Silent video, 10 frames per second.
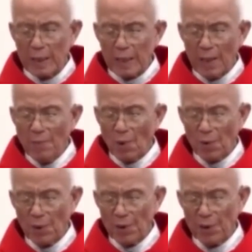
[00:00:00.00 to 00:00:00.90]
thấy
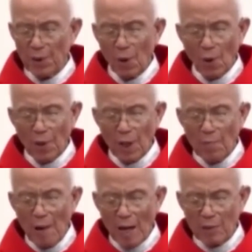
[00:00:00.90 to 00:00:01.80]
một người ngồi ở
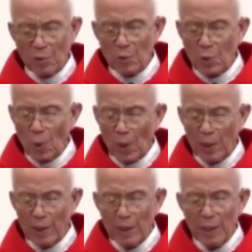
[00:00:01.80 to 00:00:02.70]
bàn thu
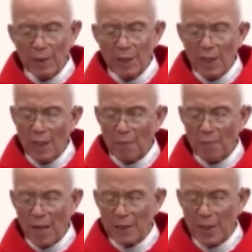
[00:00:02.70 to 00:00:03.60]
thuế tên là
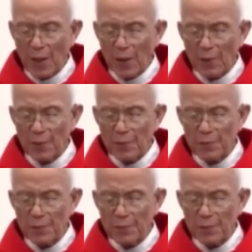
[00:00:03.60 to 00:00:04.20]
Matthew.